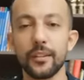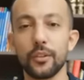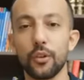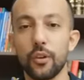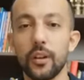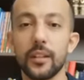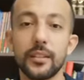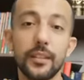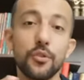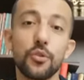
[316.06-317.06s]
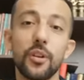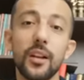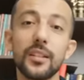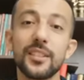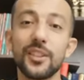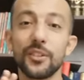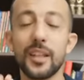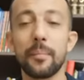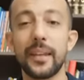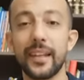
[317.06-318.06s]
Donc, ces jeux-là sont
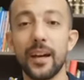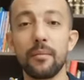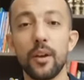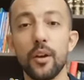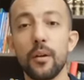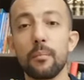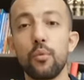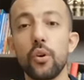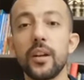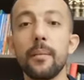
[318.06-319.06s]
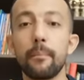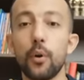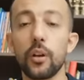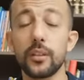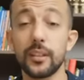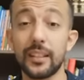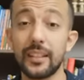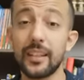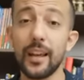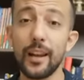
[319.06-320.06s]
applicables pour n'importe
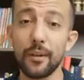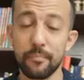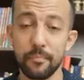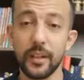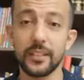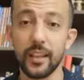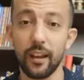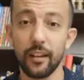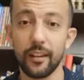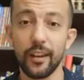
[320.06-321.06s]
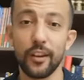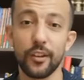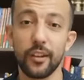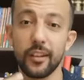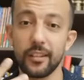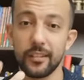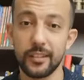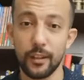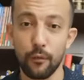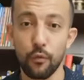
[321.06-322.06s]
quelle matière.
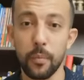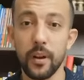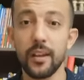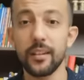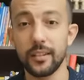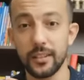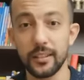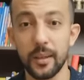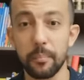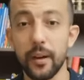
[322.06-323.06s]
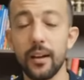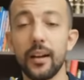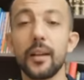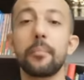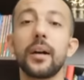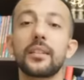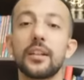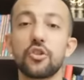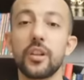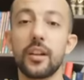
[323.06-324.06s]
S'il vous plaît, n'hésitez pas à les
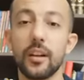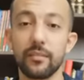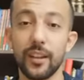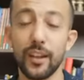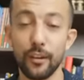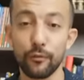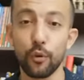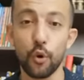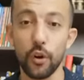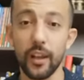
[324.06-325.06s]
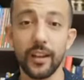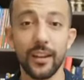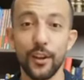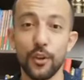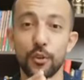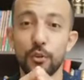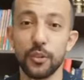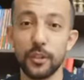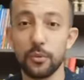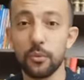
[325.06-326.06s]
partager avec vos collègues, que
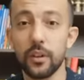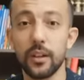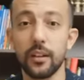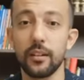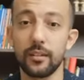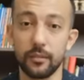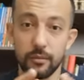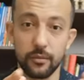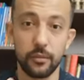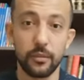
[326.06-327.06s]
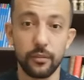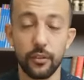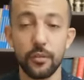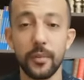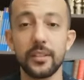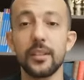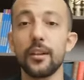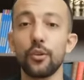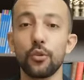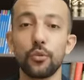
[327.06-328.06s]
ce soit de votre
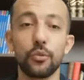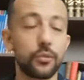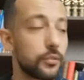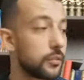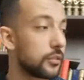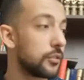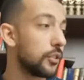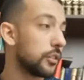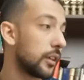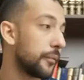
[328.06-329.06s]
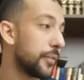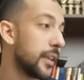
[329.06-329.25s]
matière ou d'autres.